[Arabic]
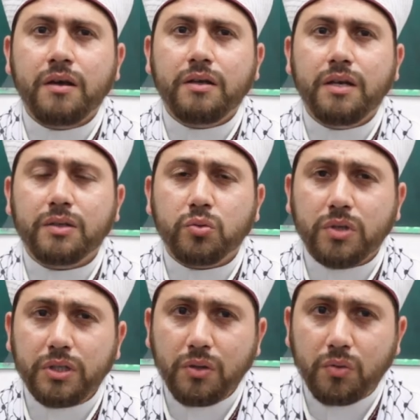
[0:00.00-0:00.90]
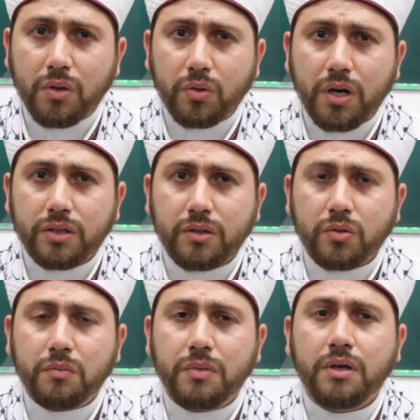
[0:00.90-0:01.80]
لا تضيعوا
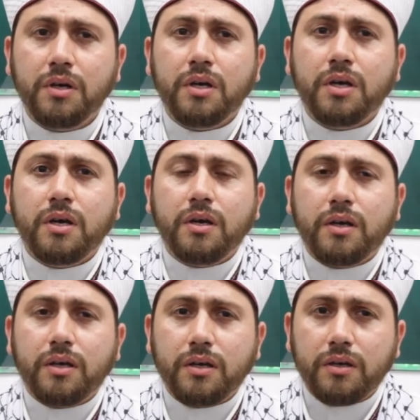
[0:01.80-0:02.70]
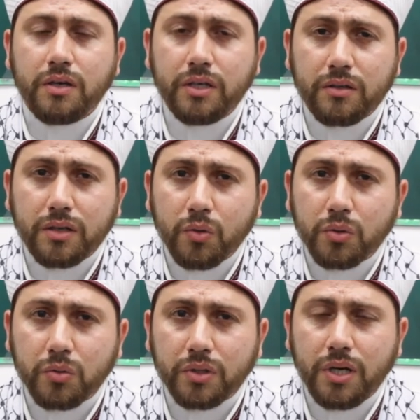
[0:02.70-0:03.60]
أوقاتكم اقرأوا
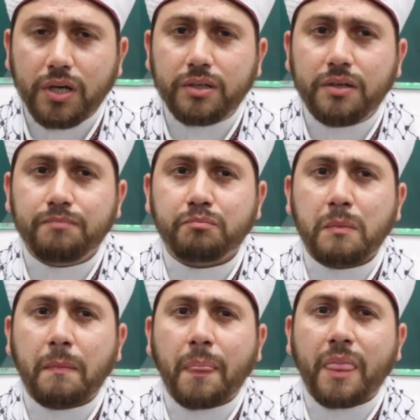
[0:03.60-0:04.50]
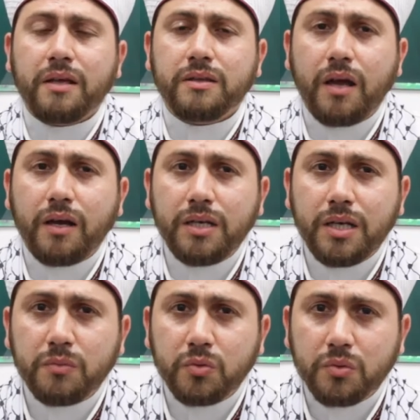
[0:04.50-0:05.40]
القرآن
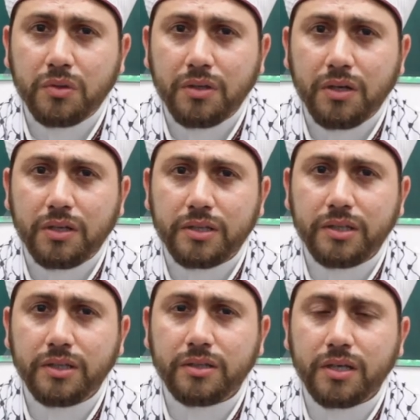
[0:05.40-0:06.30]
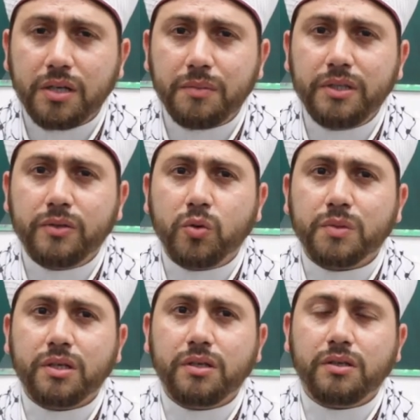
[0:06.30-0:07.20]
تعلموا سيرة نبيكم
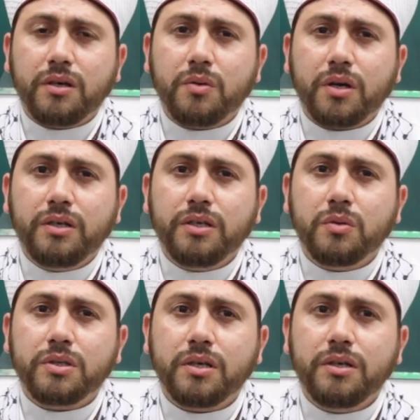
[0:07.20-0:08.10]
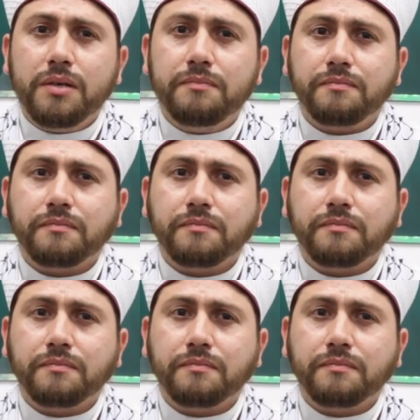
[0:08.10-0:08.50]
صلى الله عليه وسلم